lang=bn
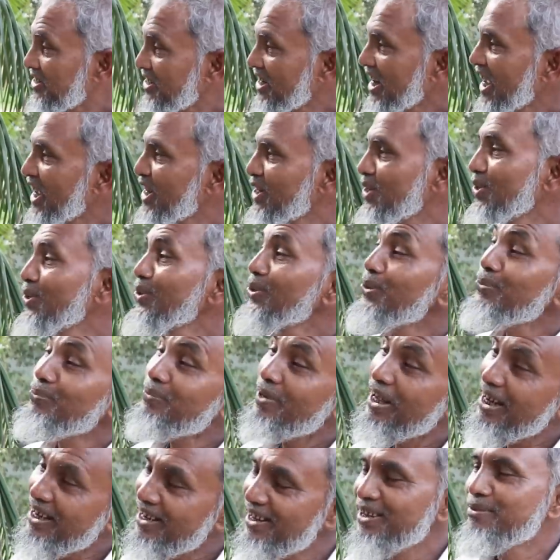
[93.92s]
সার গরু
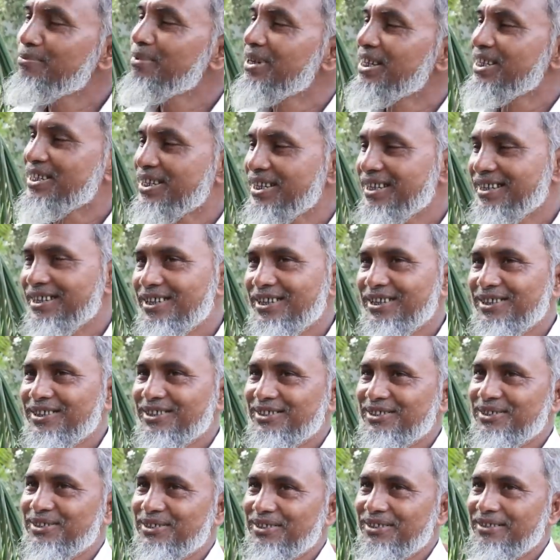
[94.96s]
পারলেই বেশি
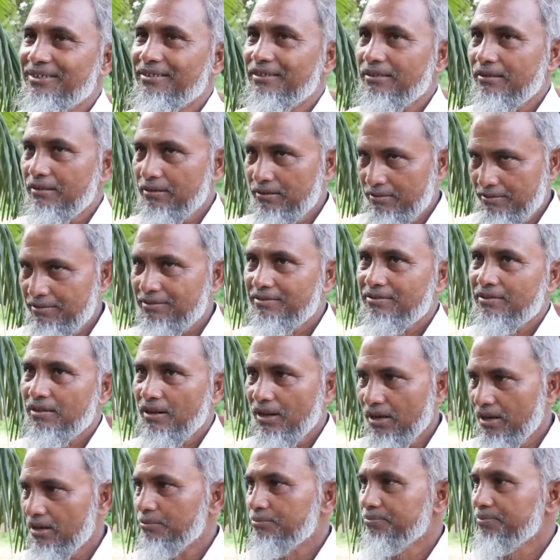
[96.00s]
লাভ
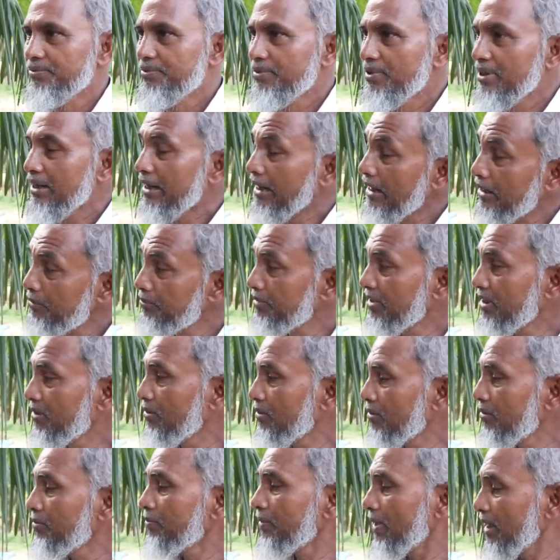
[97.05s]
লাভ গাভী
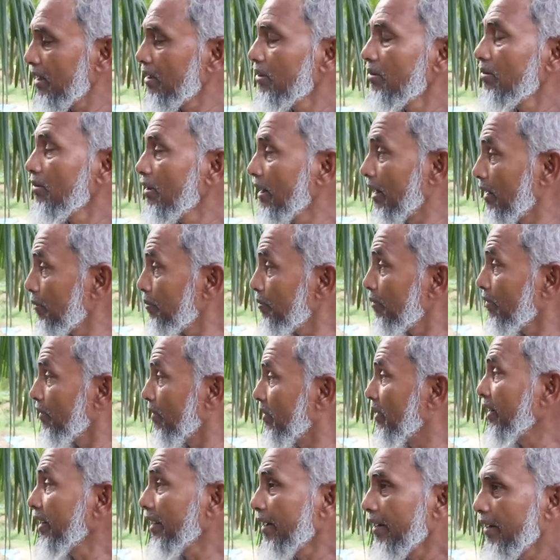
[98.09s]
গরু পাললেও লাভ
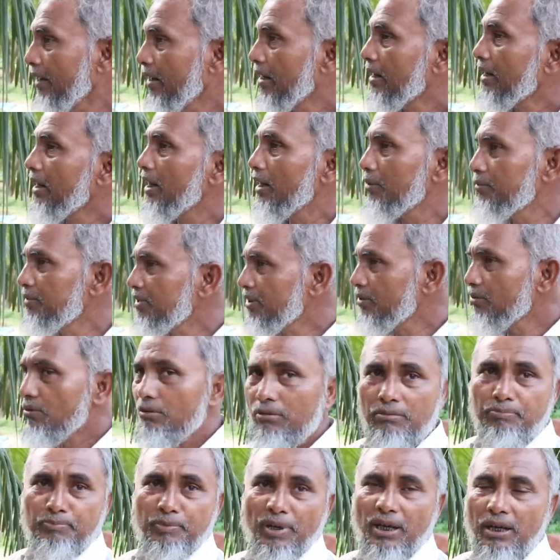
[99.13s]
হয় গাভী গরু
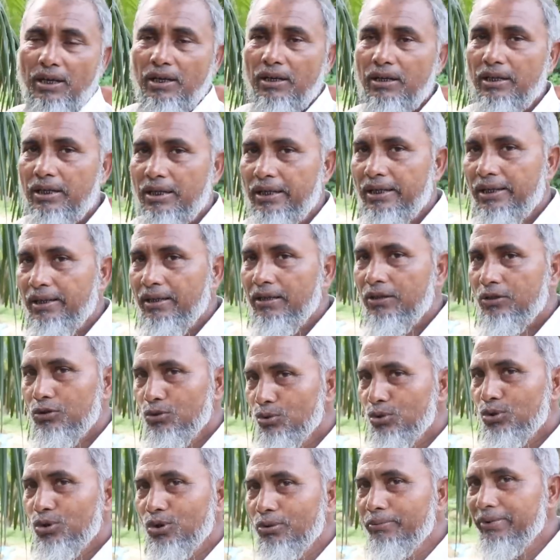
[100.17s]
পারলে আর কি
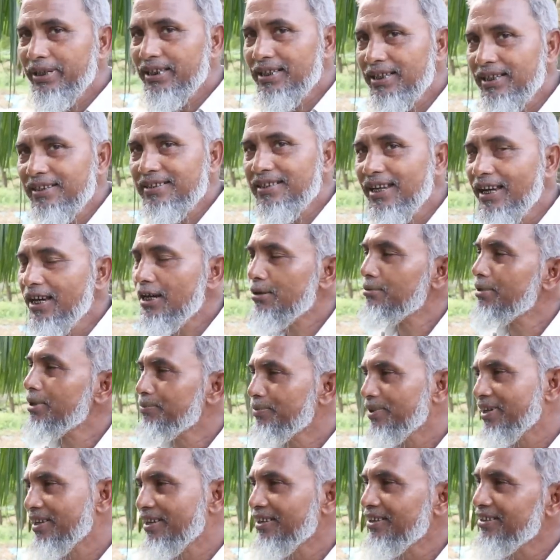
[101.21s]
দুধও বেচা যায় আবার
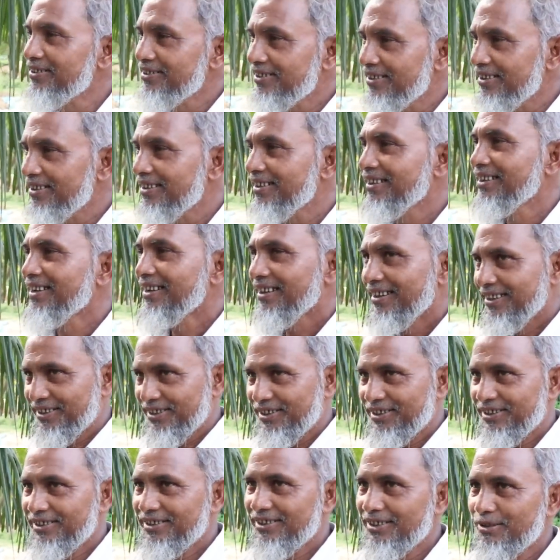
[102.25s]
ফিরে এই যে
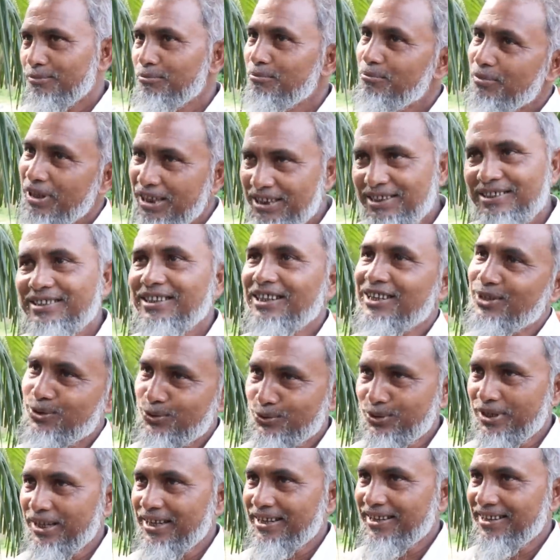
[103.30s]
বাচ্চাটাও
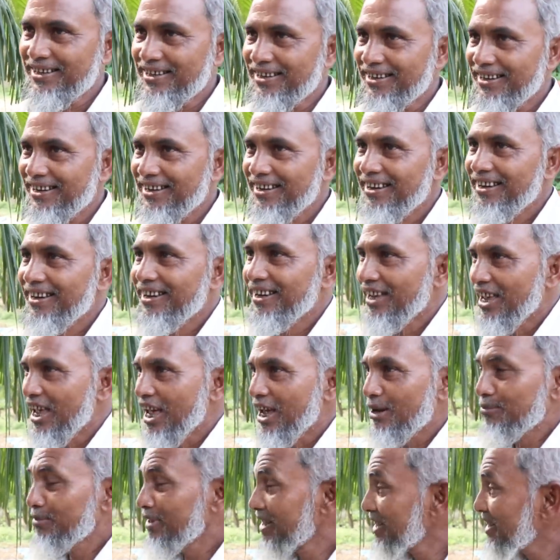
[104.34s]
বাচ্চাটাও থাকে হ্যাঁ আর
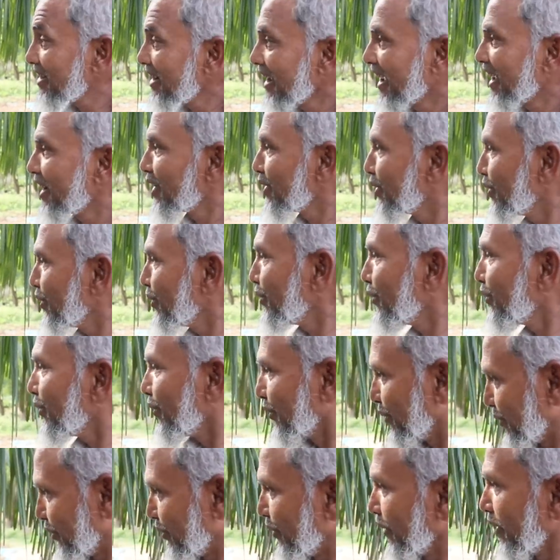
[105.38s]
সার গরু
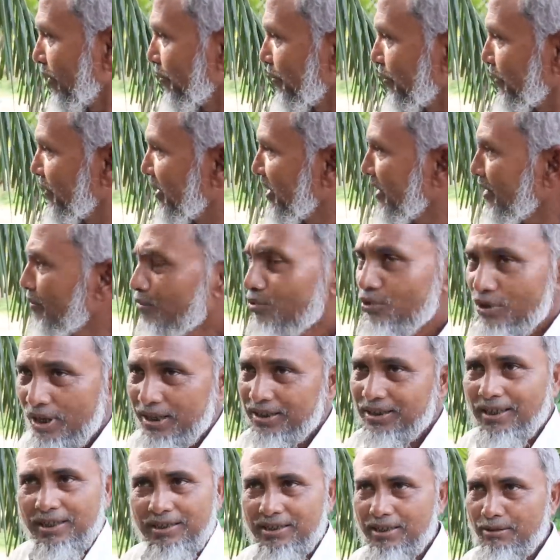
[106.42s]
অল্প দিনে মোটা
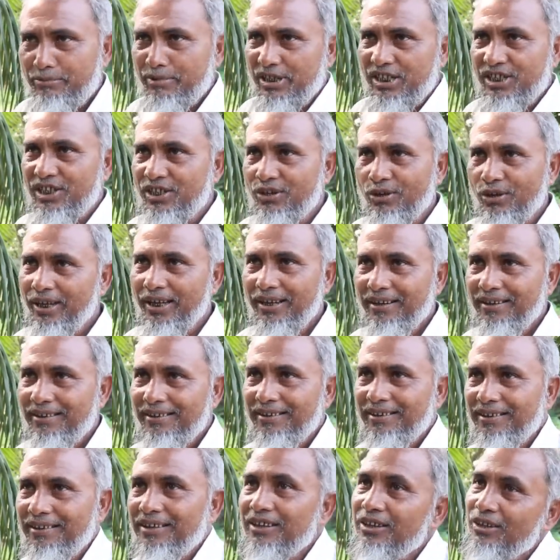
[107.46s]
তাজা বেশি হয়
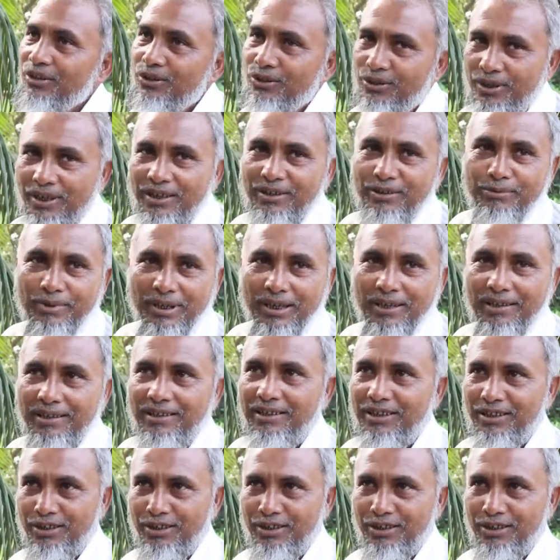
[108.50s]
হ্যাঁ ওটা আবার